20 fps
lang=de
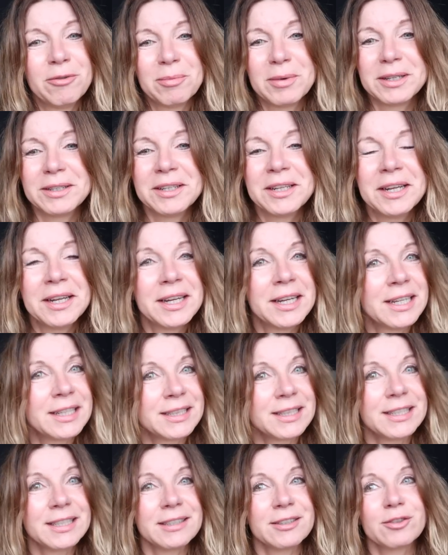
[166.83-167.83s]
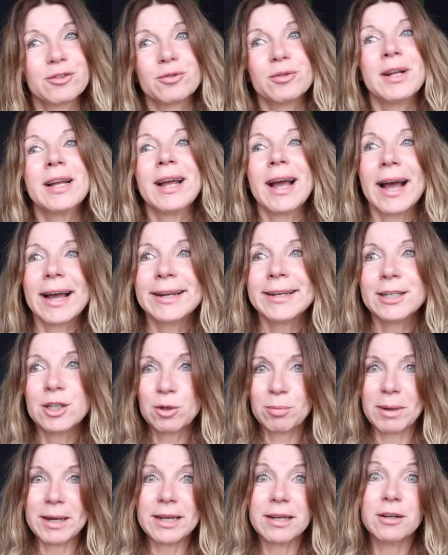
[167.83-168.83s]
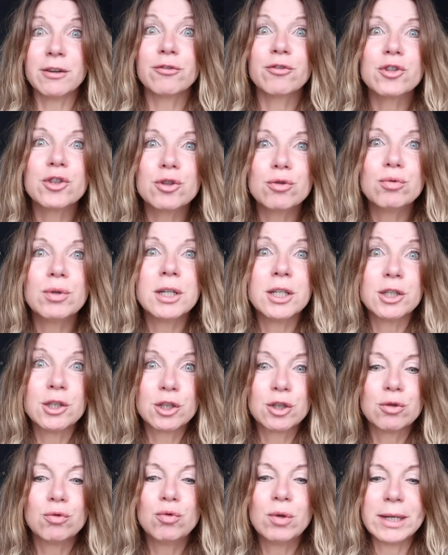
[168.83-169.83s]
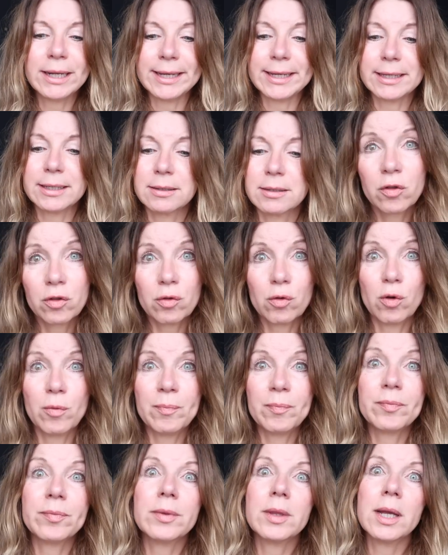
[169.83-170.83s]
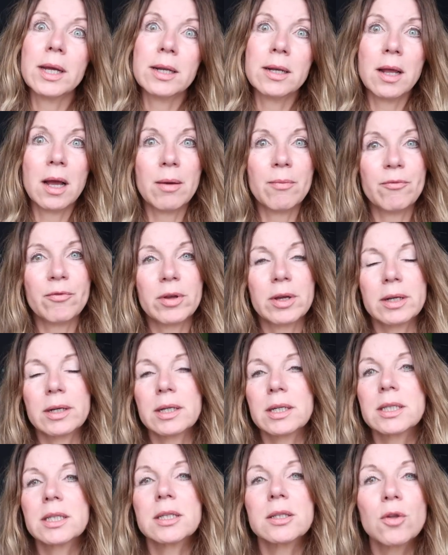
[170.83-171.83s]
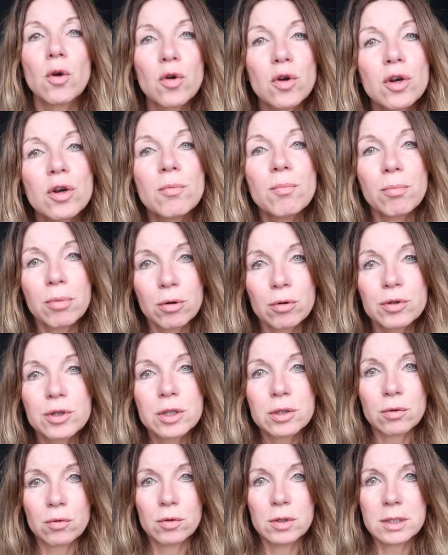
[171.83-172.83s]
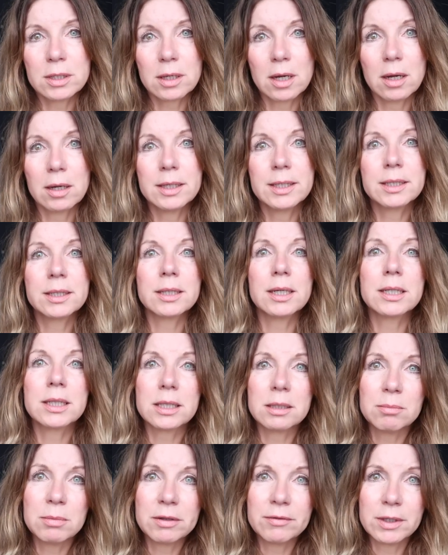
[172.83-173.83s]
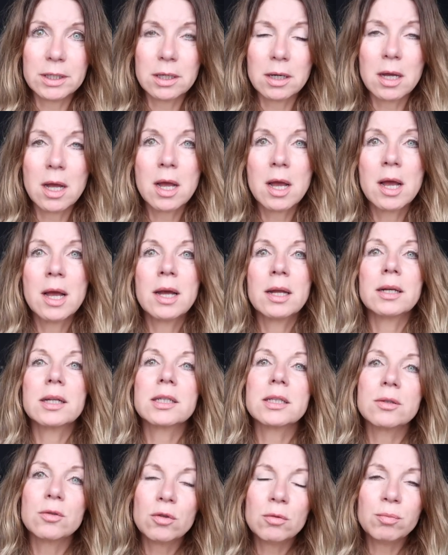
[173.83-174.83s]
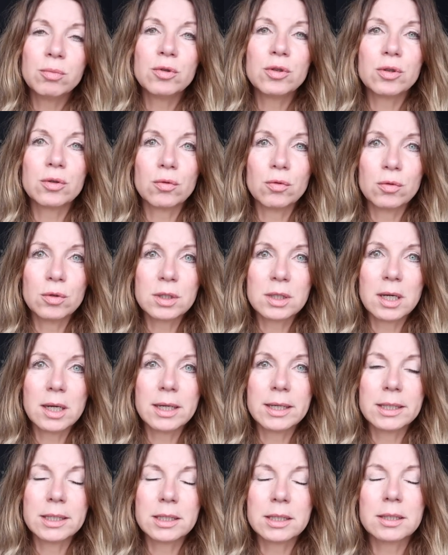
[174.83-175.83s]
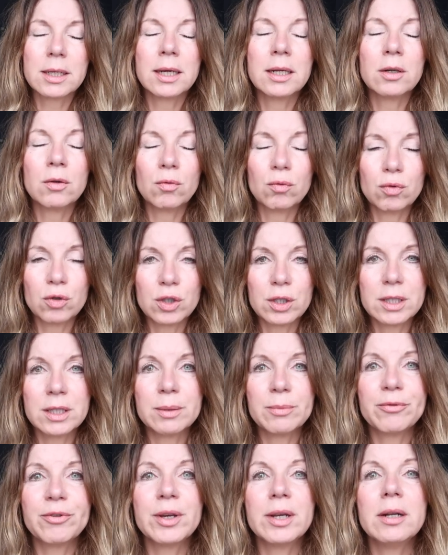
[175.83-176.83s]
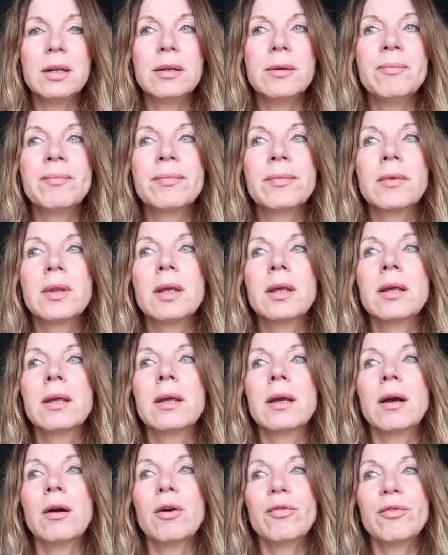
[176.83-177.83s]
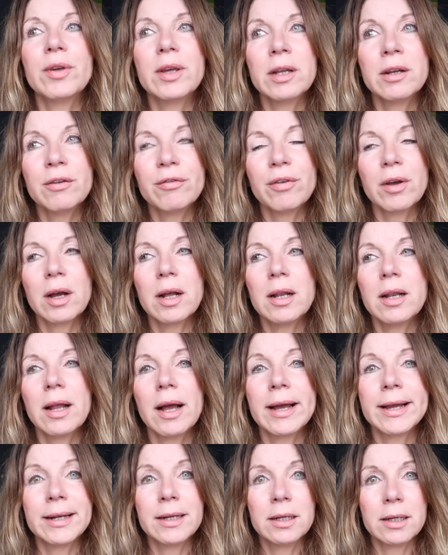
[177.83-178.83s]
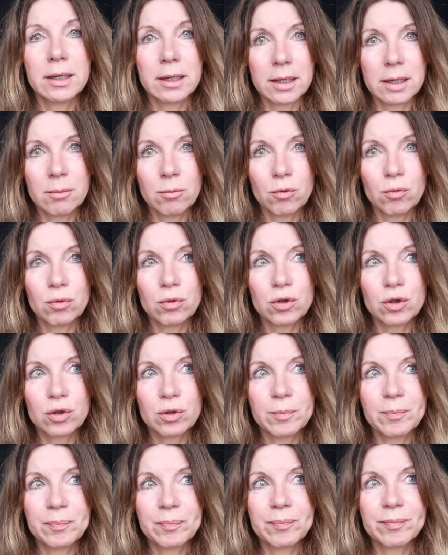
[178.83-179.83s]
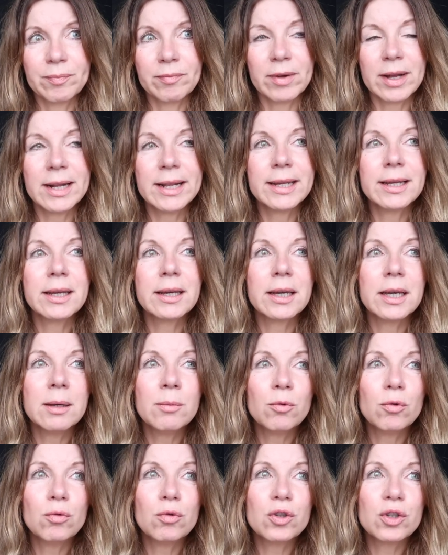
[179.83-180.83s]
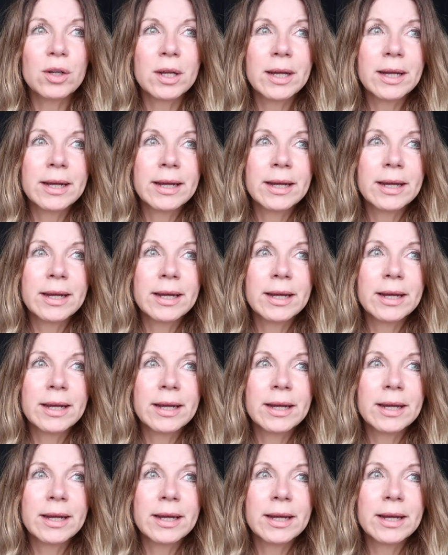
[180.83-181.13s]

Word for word: wenn man sich also eine entsprechende Frisur zulegt. So, dann haben wir das Non Plus Ultra. Ich sage es immer wieder, das Non Plus Ultra ist ein Rouge. Ich empfehle auf jeden Fall ein Creme Rouge, weil ein Creme Rouge